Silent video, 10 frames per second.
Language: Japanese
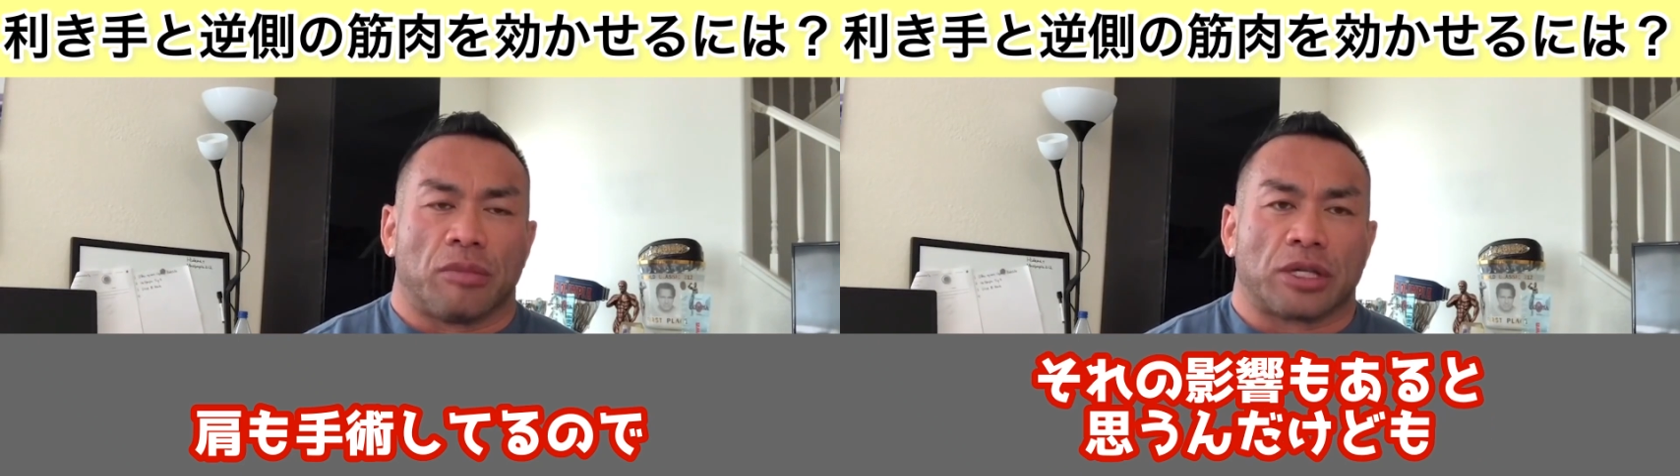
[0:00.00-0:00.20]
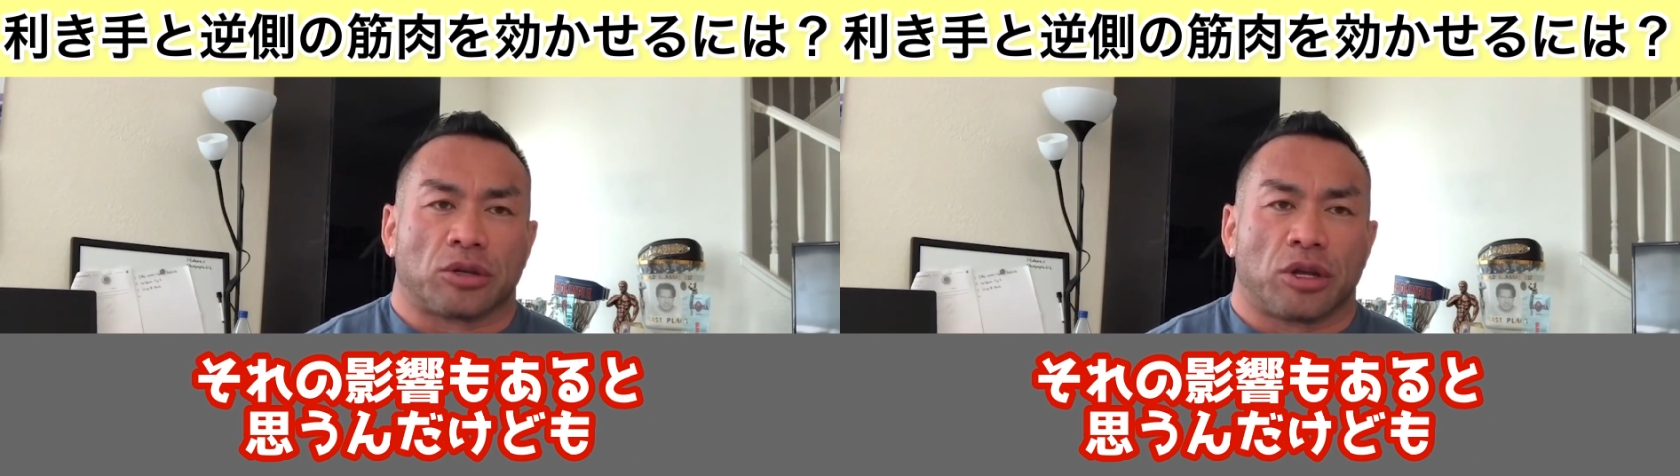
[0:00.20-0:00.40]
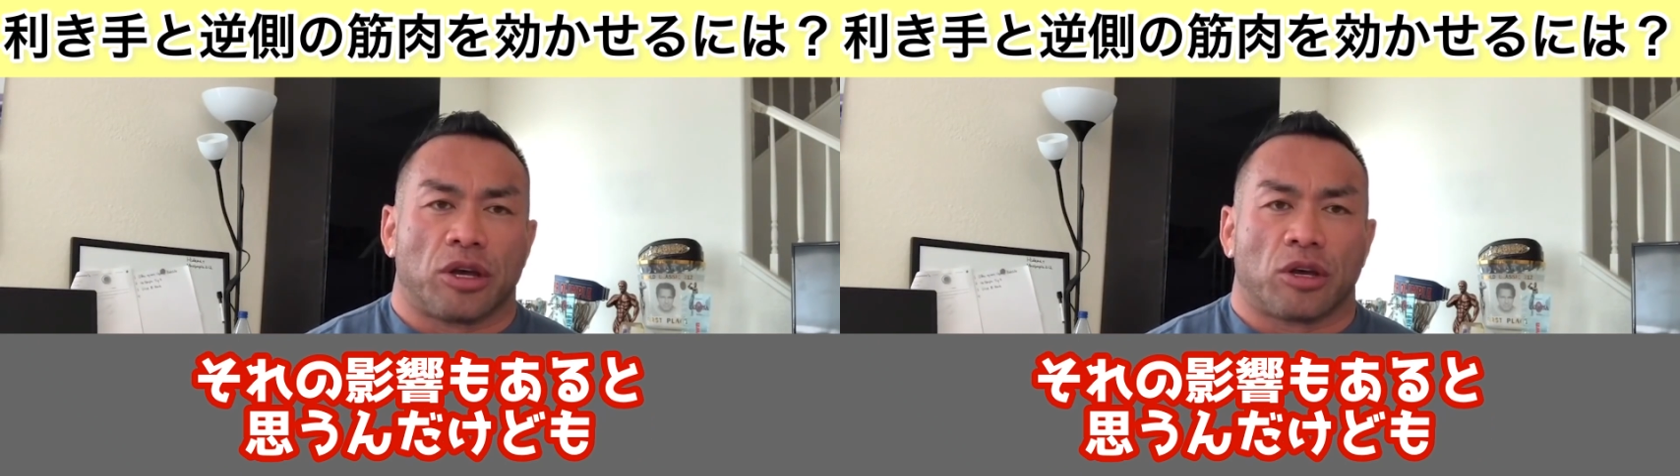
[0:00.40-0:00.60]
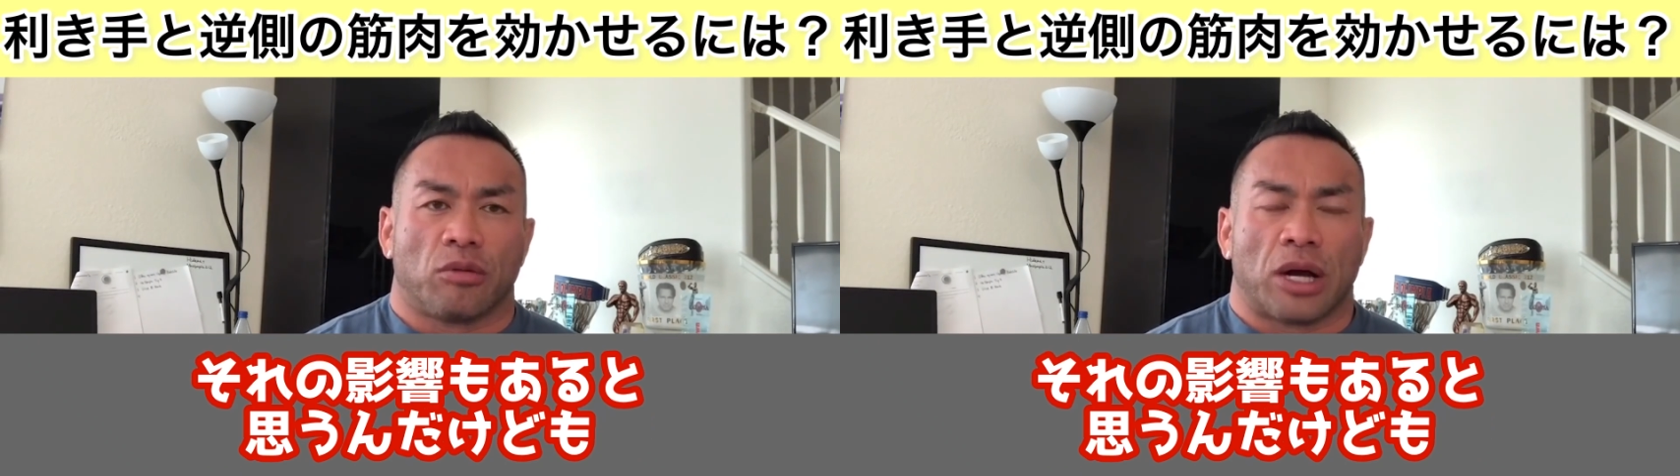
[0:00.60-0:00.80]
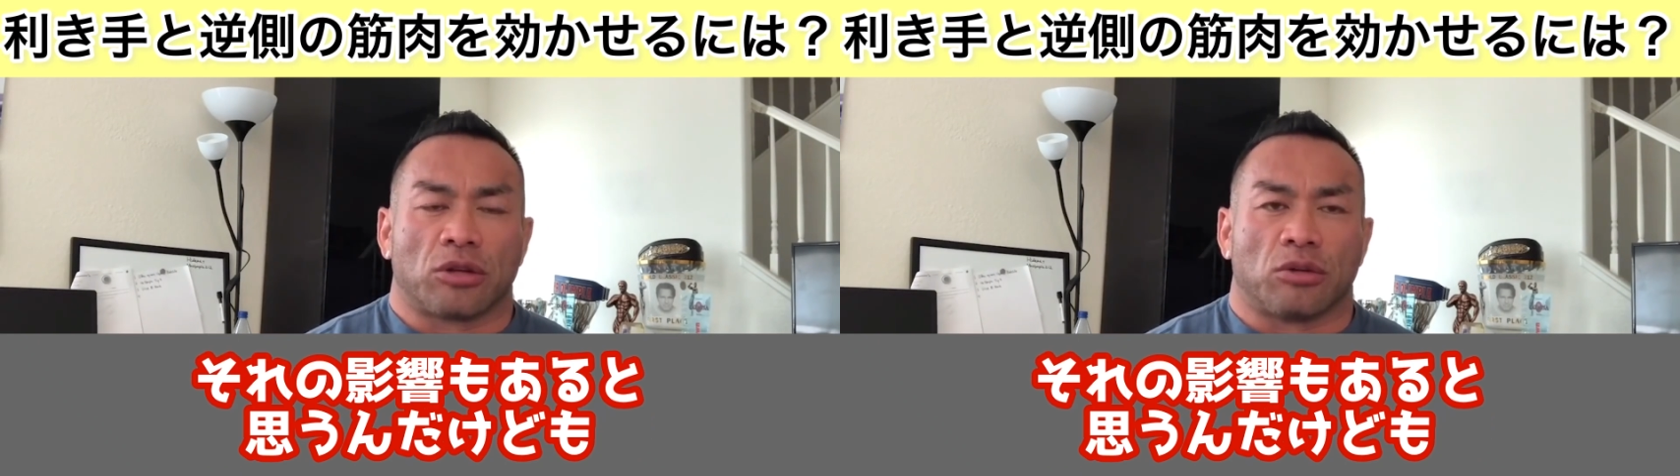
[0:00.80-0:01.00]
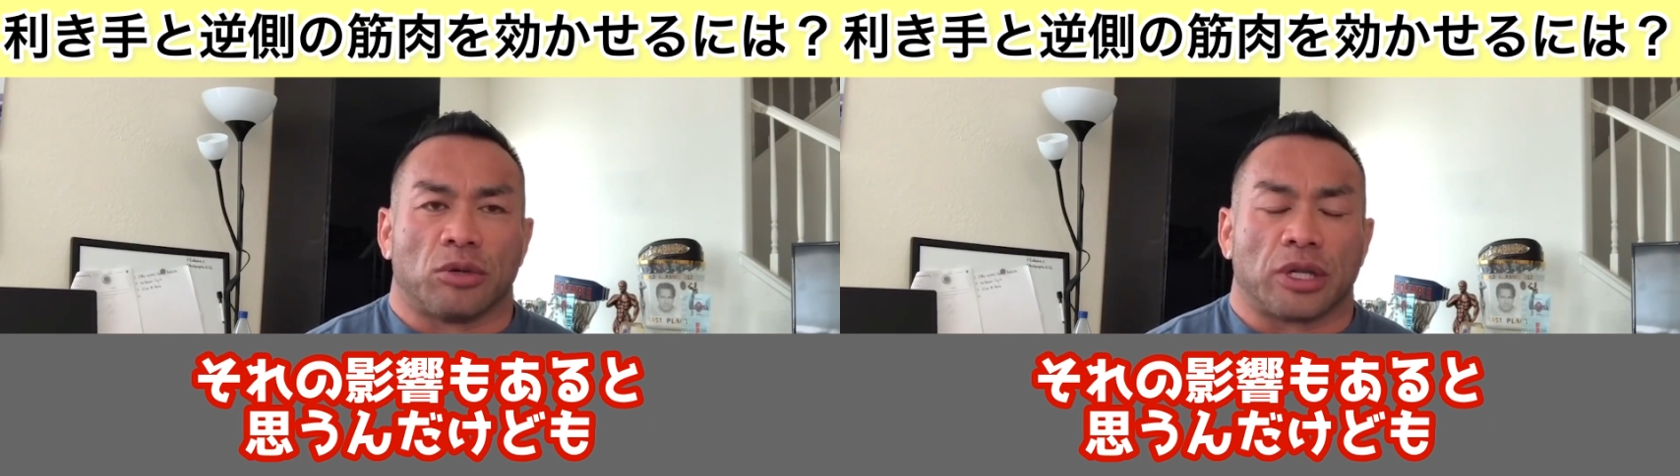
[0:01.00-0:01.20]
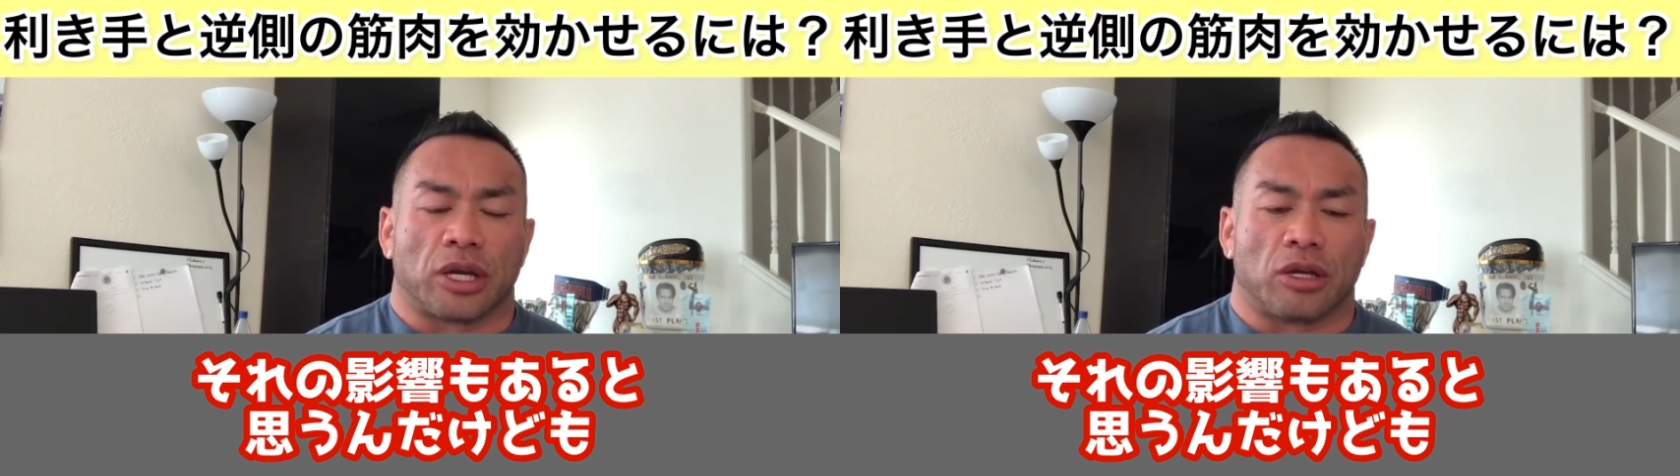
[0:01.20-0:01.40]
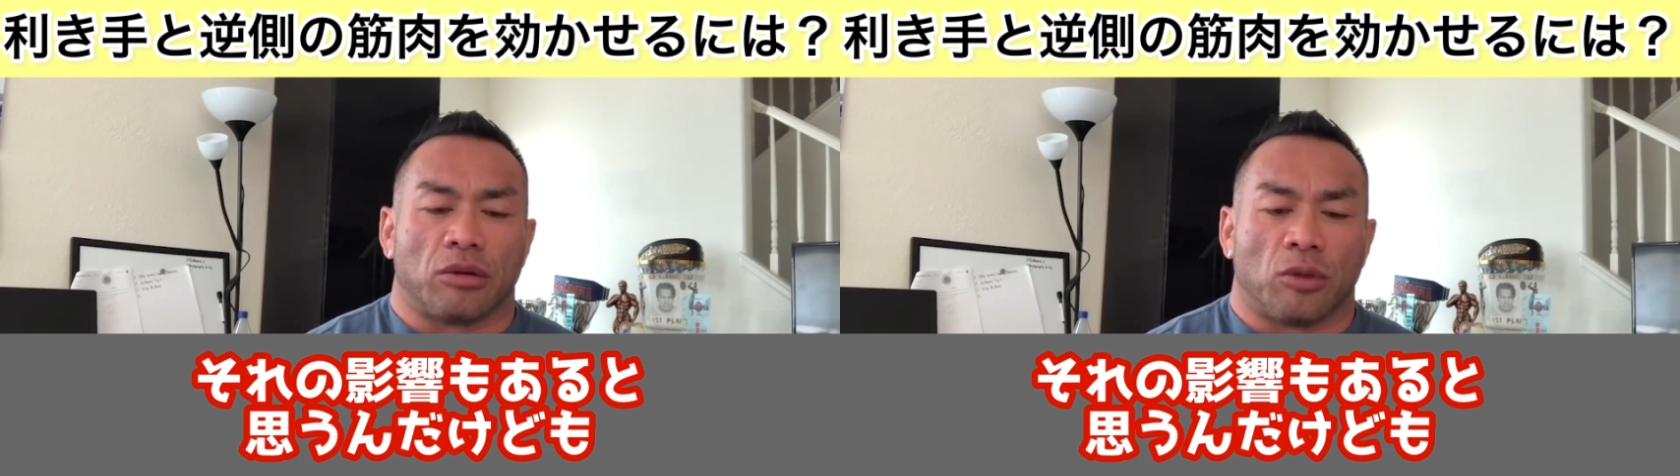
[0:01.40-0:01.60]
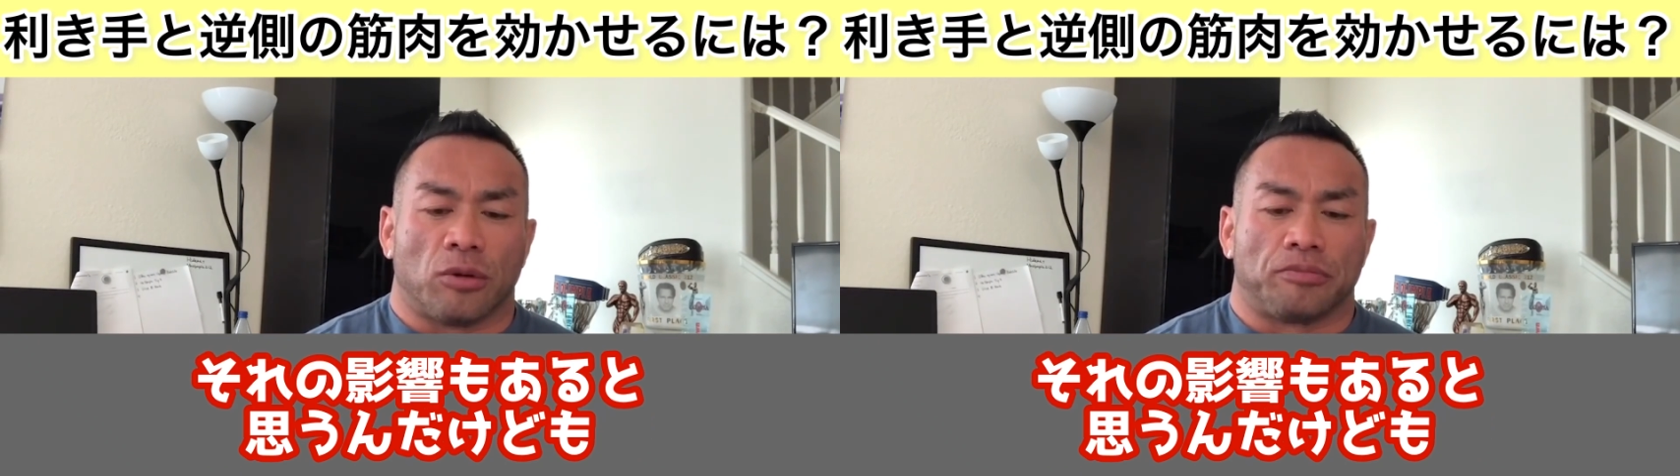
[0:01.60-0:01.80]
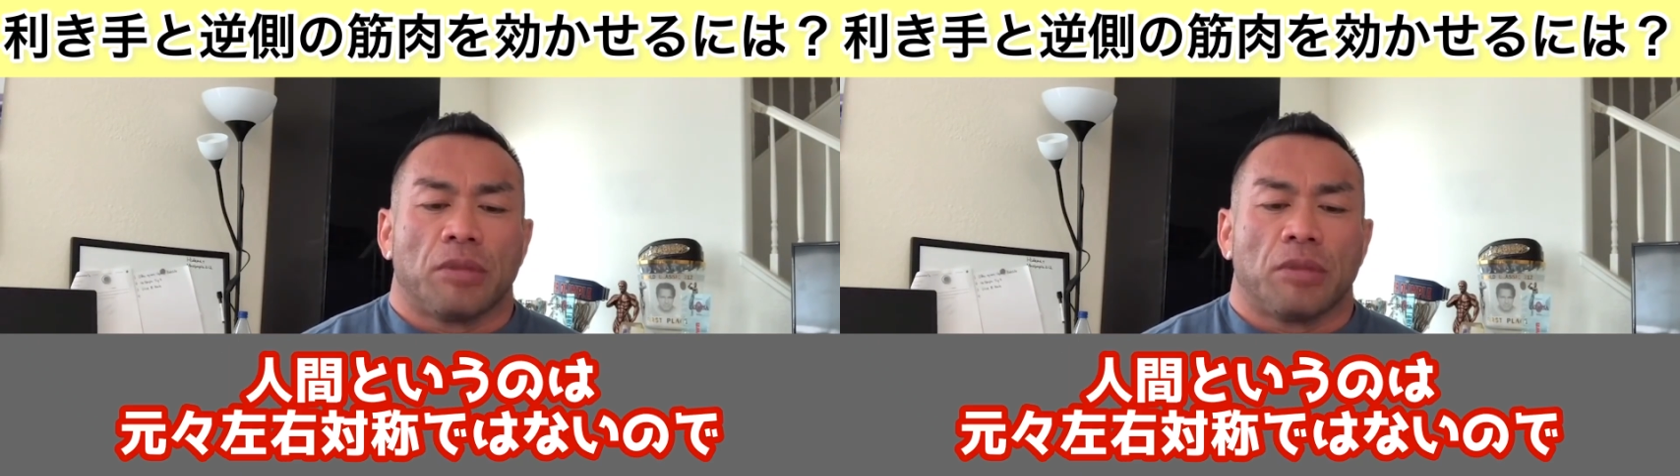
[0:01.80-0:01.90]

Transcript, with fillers: まあそれの影響もあると思うんだけれども、